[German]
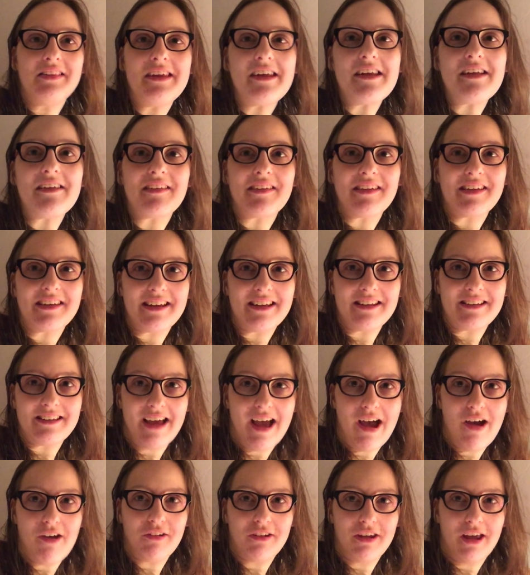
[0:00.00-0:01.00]
die sich
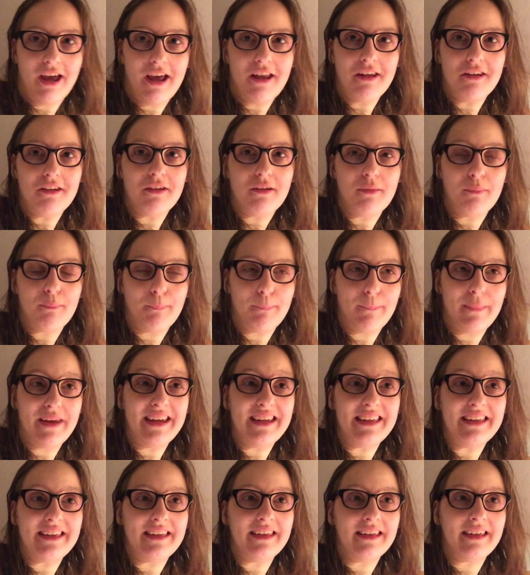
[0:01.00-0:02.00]
getraut hat,
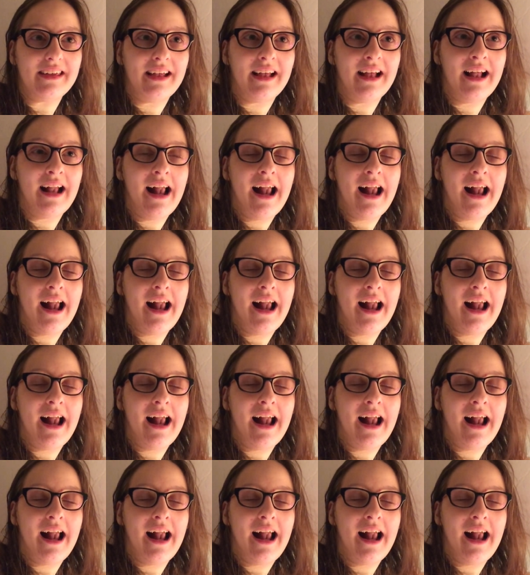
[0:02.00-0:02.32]
mich